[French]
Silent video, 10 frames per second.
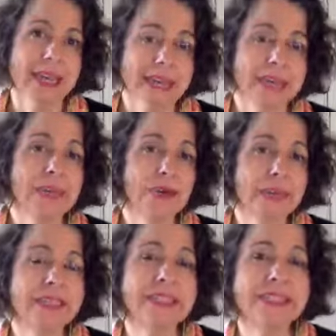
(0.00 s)
qui ont
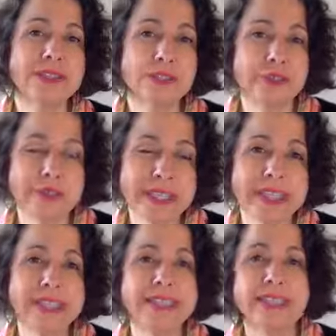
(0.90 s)
décidé de se
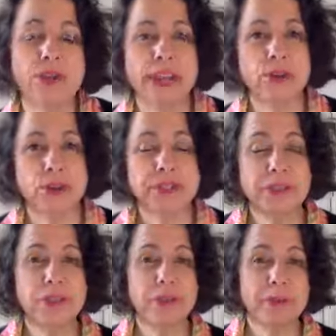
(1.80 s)
spécialiser dans la
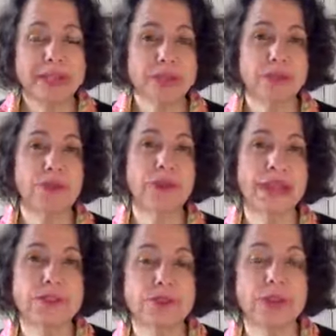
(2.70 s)
candidose parce
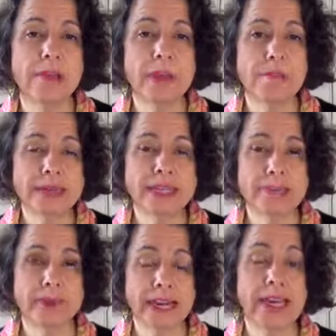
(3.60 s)
qu'elles sont elles-mêmes passées
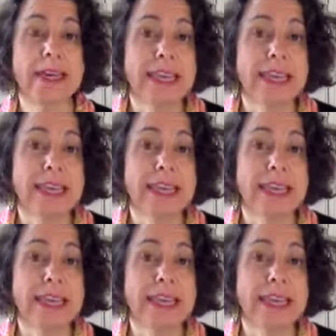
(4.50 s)
par là